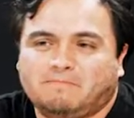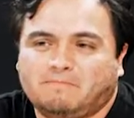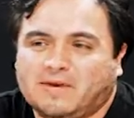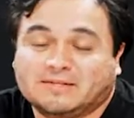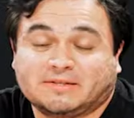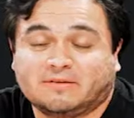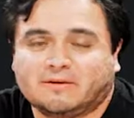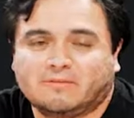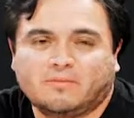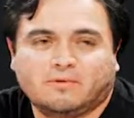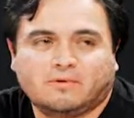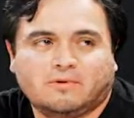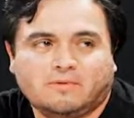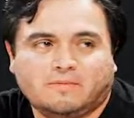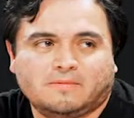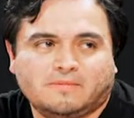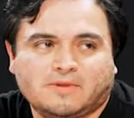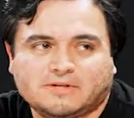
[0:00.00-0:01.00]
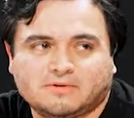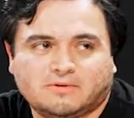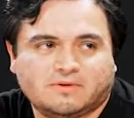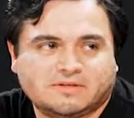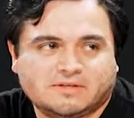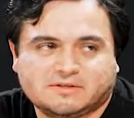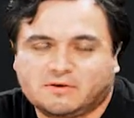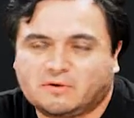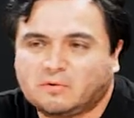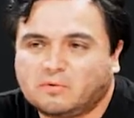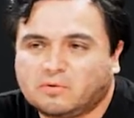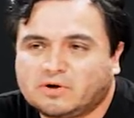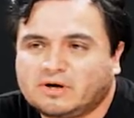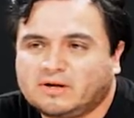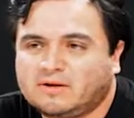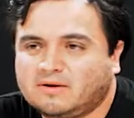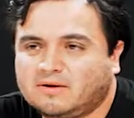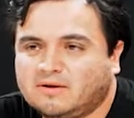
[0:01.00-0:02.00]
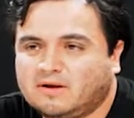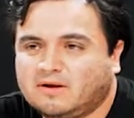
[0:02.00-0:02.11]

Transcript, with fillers: paz en el mundo, las noticias que ocurren,